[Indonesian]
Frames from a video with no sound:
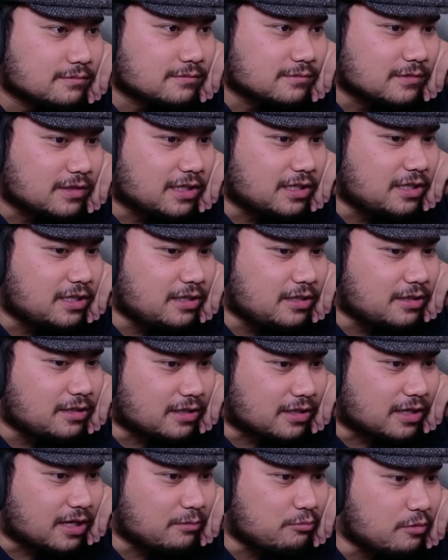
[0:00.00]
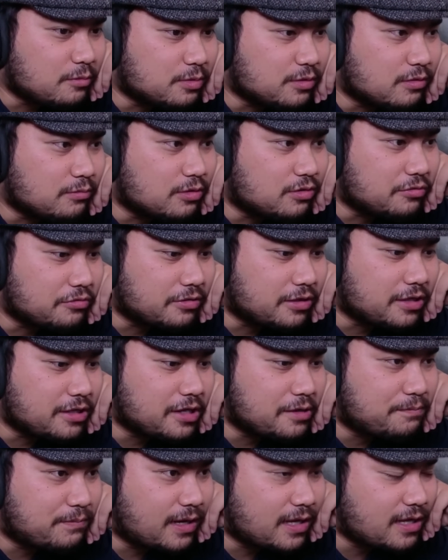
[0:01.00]
Ini Grimu betul-betul udah
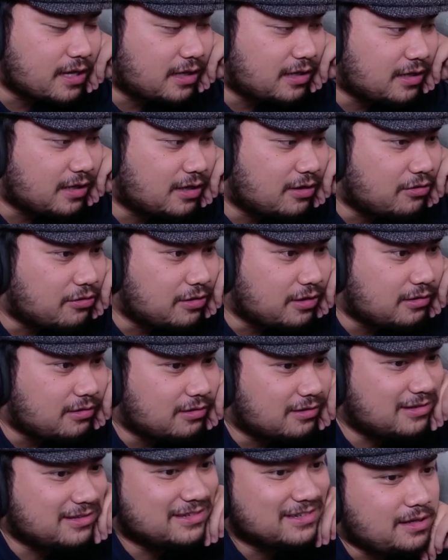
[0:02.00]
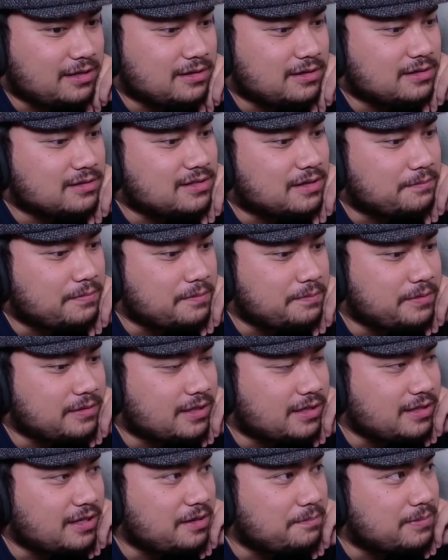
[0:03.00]
jadi pelayannya lo itu. Sampai
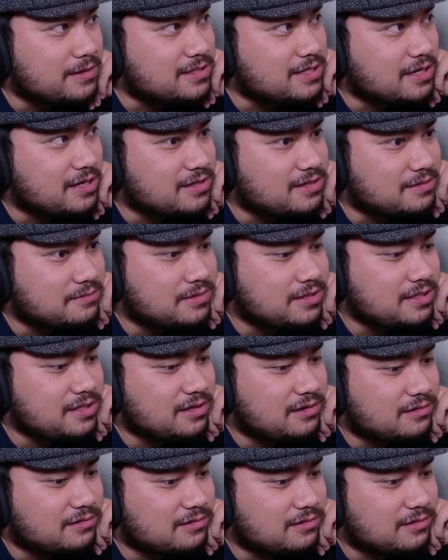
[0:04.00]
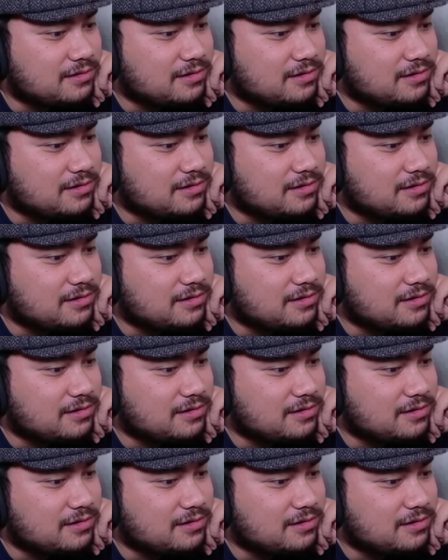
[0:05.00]
pita aja dipasangin sama dia loh.